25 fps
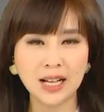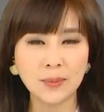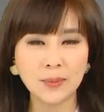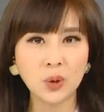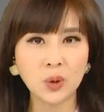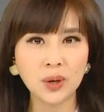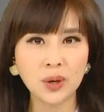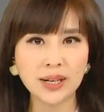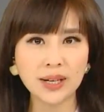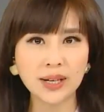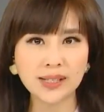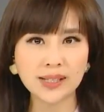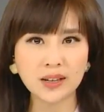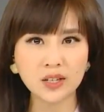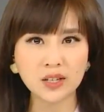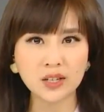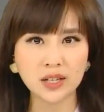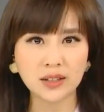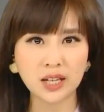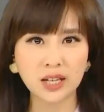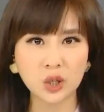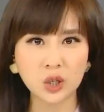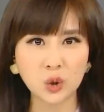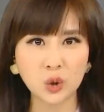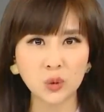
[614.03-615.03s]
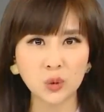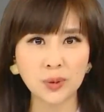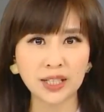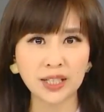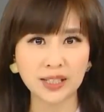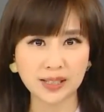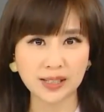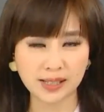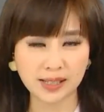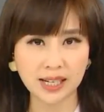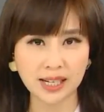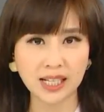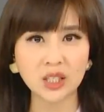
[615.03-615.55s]
不过也造成了乳品
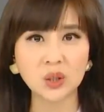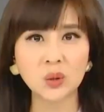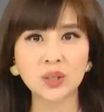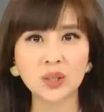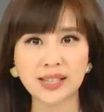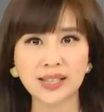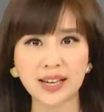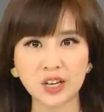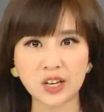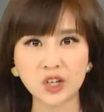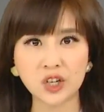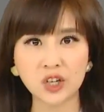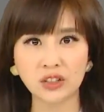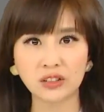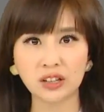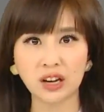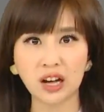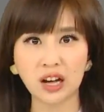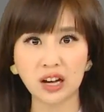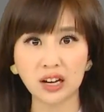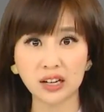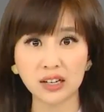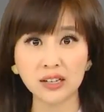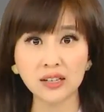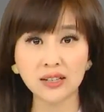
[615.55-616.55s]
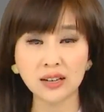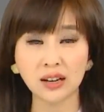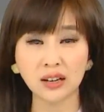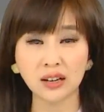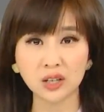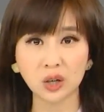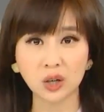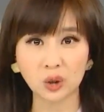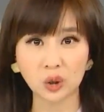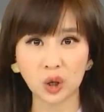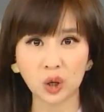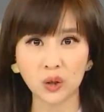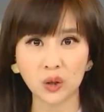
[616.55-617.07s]
散落在车道，影响
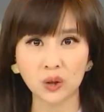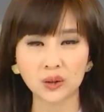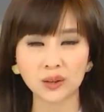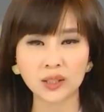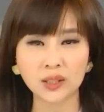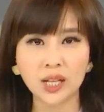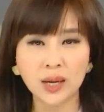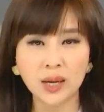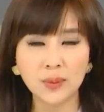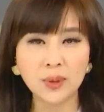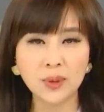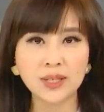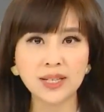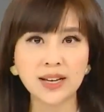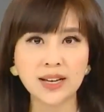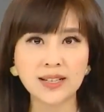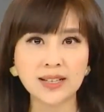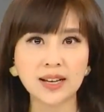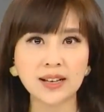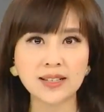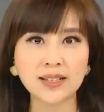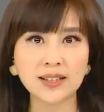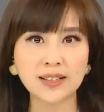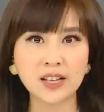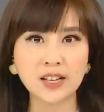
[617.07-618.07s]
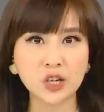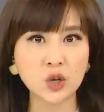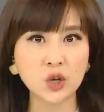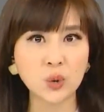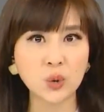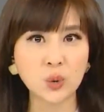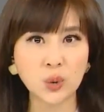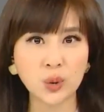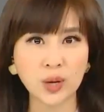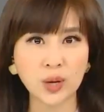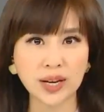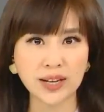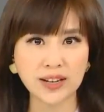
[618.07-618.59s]
交通。目前详细的事
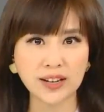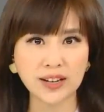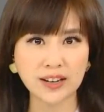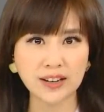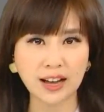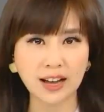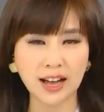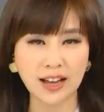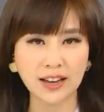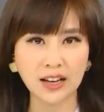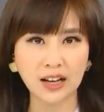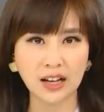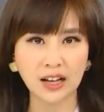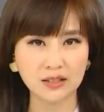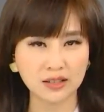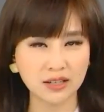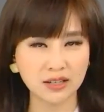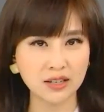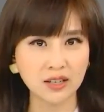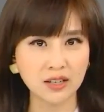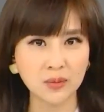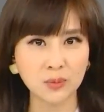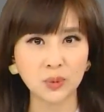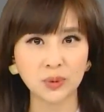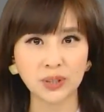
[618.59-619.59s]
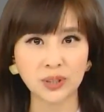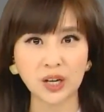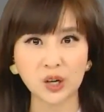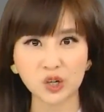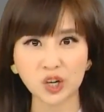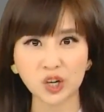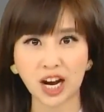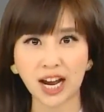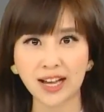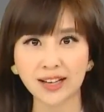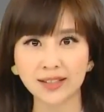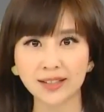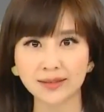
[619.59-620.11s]
故原因还要进一步调查。